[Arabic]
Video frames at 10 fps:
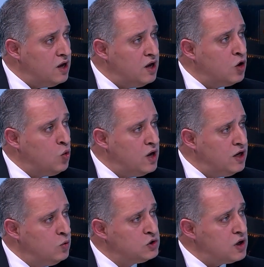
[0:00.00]
اخواني
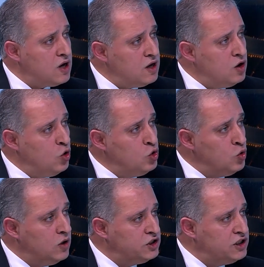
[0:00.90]
الوزراء
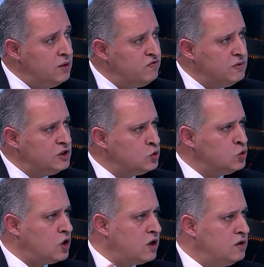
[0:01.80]
عيون للشعب في مجلس
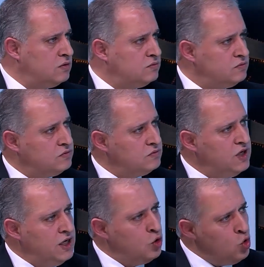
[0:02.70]
وزراء
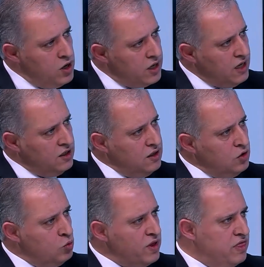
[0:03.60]
احنا كلنا قاعدين
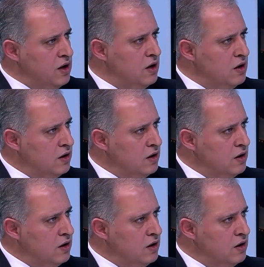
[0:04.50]
نمثل